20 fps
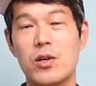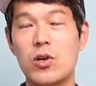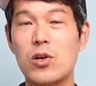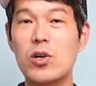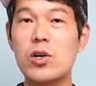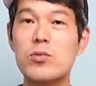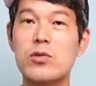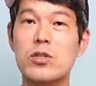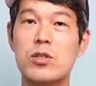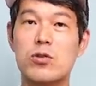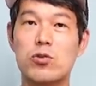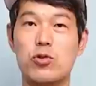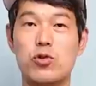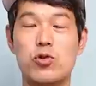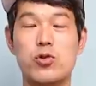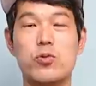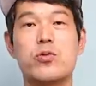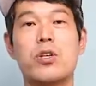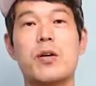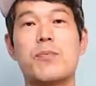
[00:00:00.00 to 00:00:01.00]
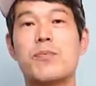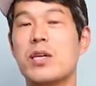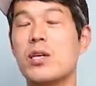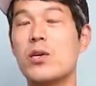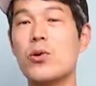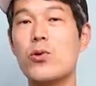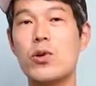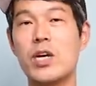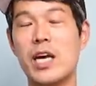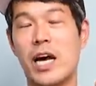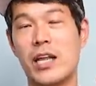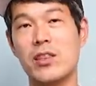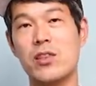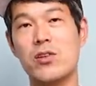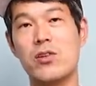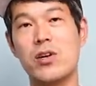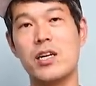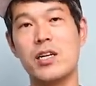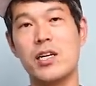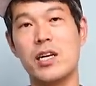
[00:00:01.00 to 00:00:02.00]
여러분이 유튜브가 비용이 안
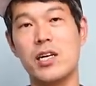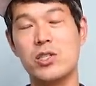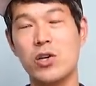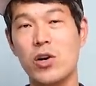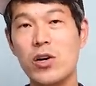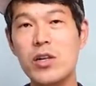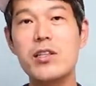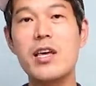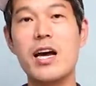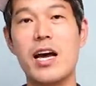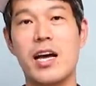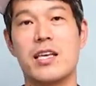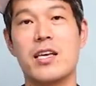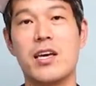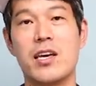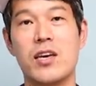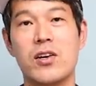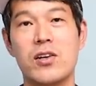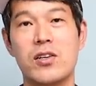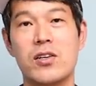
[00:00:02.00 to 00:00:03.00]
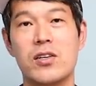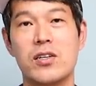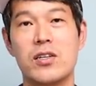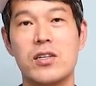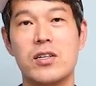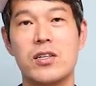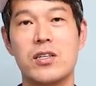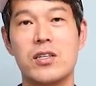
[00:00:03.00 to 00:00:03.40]
들어가는 게 절대 아니에요.